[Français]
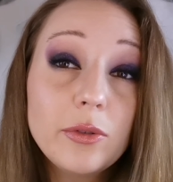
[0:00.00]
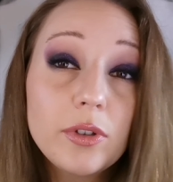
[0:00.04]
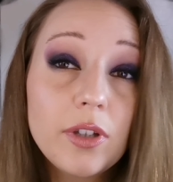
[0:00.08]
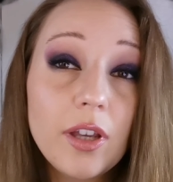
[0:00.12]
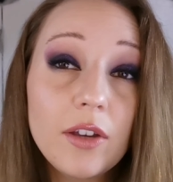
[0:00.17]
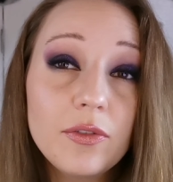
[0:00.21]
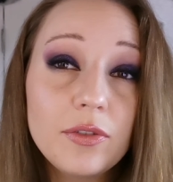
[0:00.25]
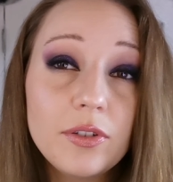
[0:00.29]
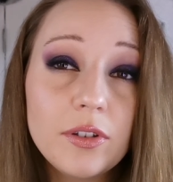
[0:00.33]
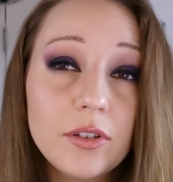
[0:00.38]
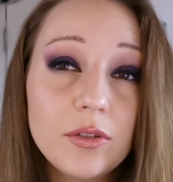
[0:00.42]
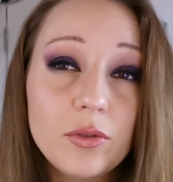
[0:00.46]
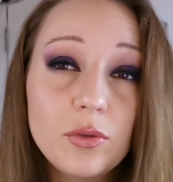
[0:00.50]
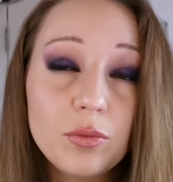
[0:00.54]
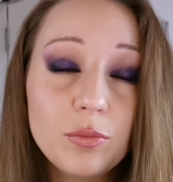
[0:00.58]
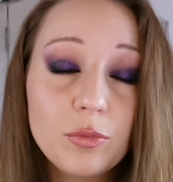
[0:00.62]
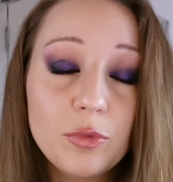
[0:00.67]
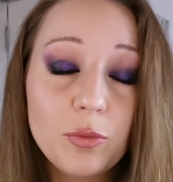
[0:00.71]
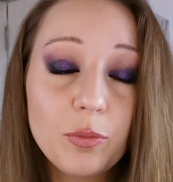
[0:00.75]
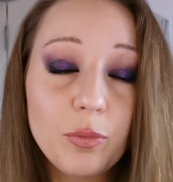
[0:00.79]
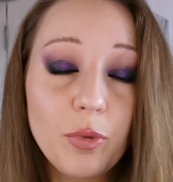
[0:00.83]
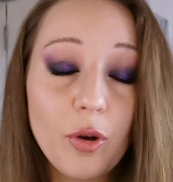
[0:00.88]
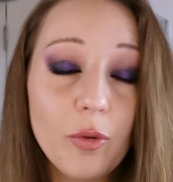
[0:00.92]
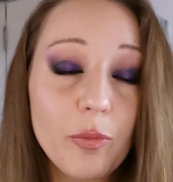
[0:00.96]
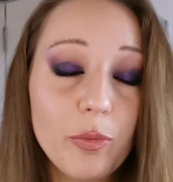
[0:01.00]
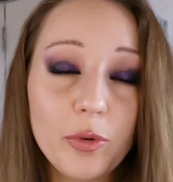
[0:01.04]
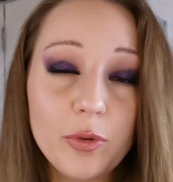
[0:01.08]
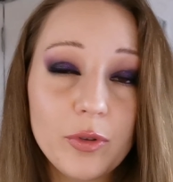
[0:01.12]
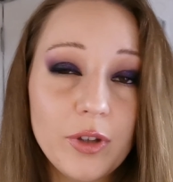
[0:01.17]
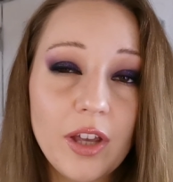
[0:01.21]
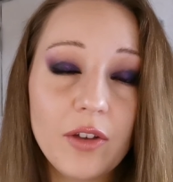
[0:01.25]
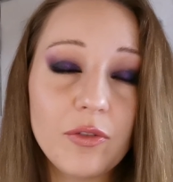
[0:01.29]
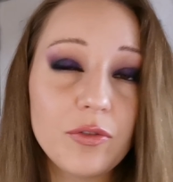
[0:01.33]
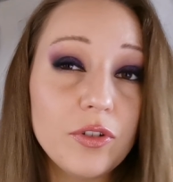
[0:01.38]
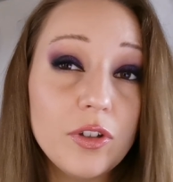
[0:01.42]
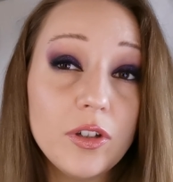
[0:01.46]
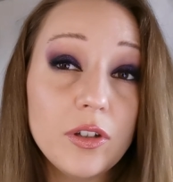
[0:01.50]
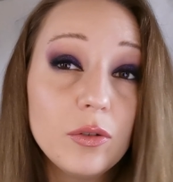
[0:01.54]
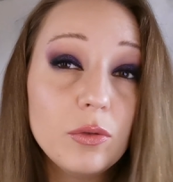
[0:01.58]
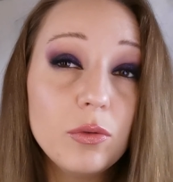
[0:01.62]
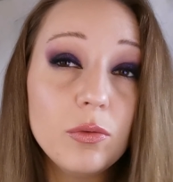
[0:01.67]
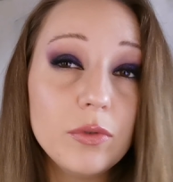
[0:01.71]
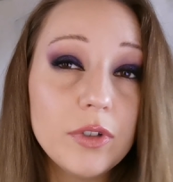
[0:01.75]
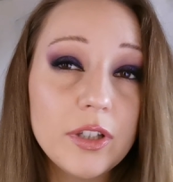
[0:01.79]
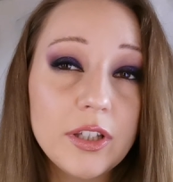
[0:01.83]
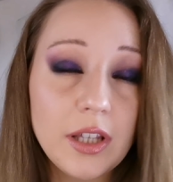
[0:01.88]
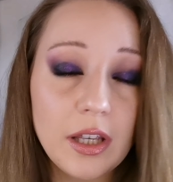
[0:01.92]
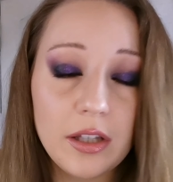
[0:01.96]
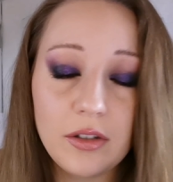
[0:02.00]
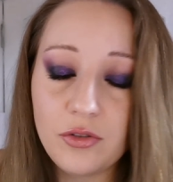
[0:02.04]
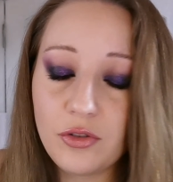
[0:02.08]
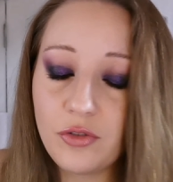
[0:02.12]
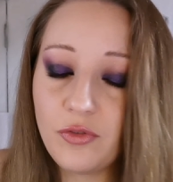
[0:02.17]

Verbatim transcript: de café de mon propre café le week-end.